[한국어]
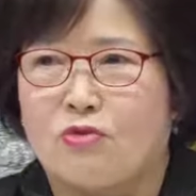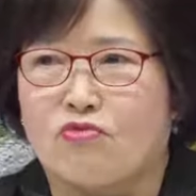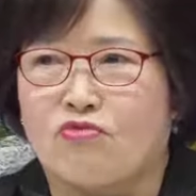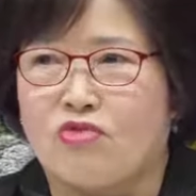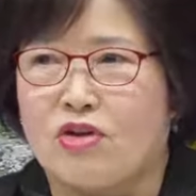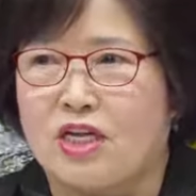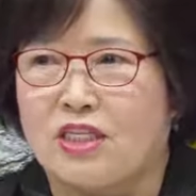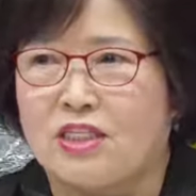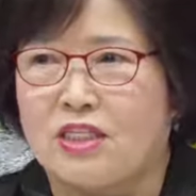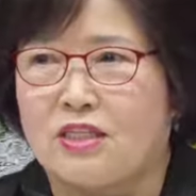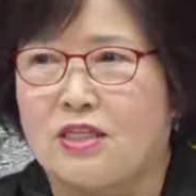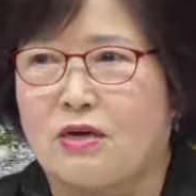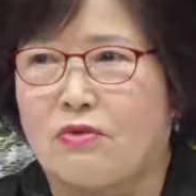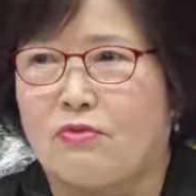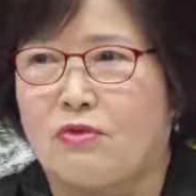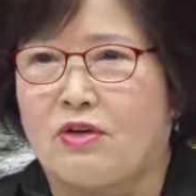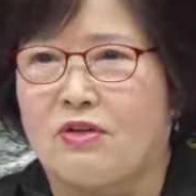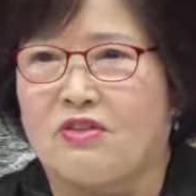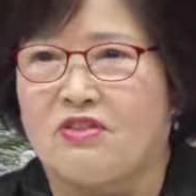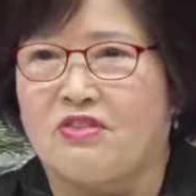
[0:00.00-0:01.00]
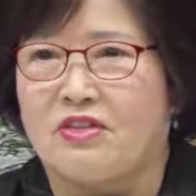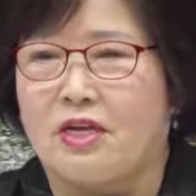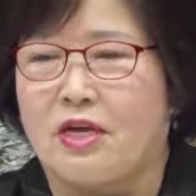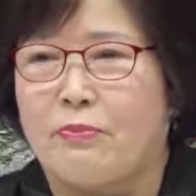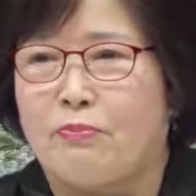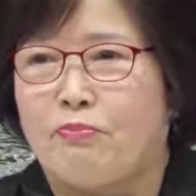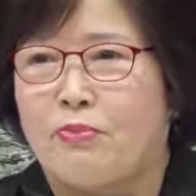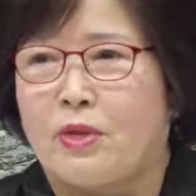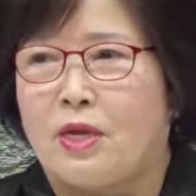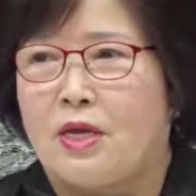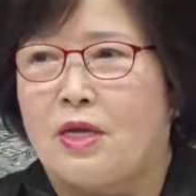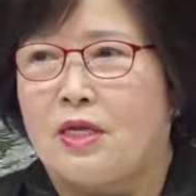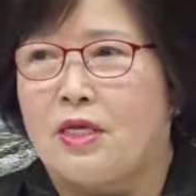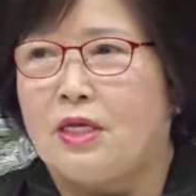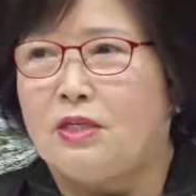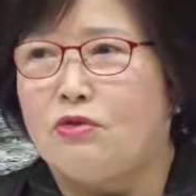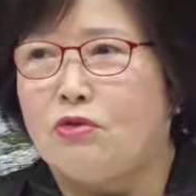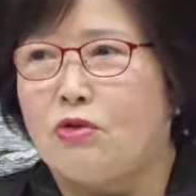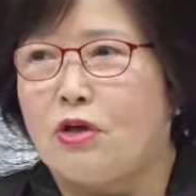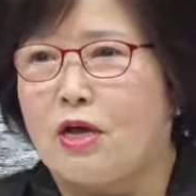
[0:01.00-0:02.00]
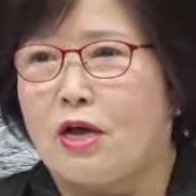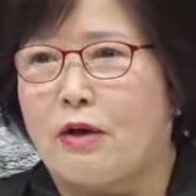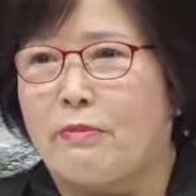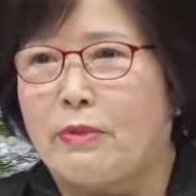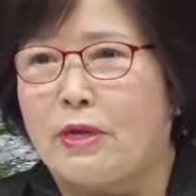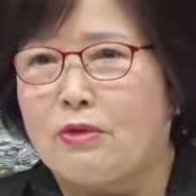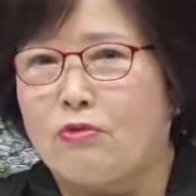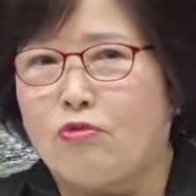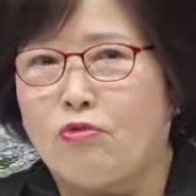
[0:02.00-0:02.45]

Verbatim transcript: 불라친다고 그러던데. 이쪽에 가만히